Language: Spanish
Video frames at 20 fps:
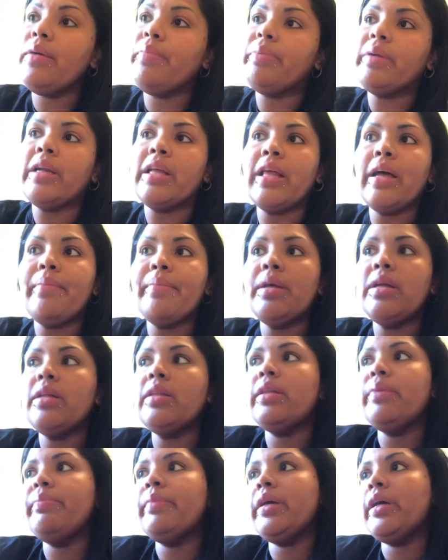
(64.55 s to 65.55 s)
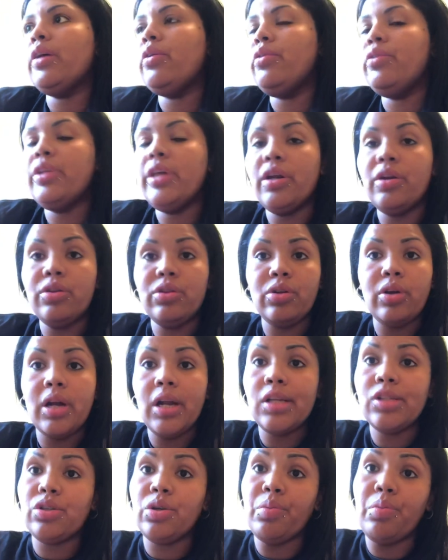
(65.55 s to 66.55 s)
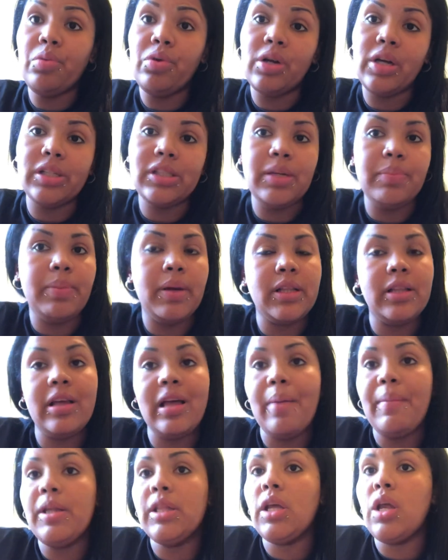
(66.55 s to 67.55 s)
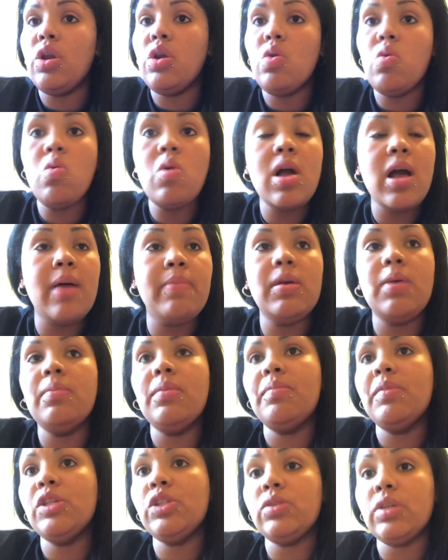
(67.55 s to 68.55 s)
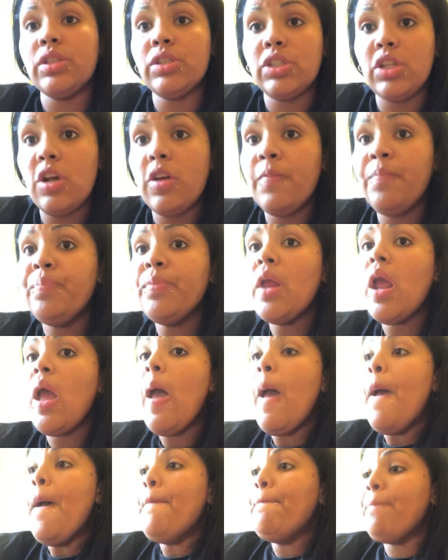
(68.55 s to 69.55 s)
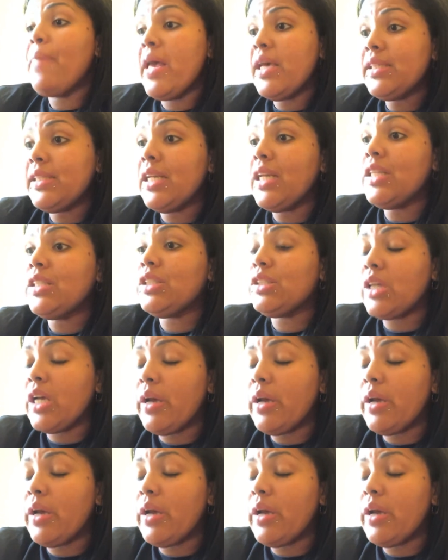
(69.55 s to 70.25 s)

De me jodieron todas las hormonas y prácticamente nunca vi mi menstruación. Estas las...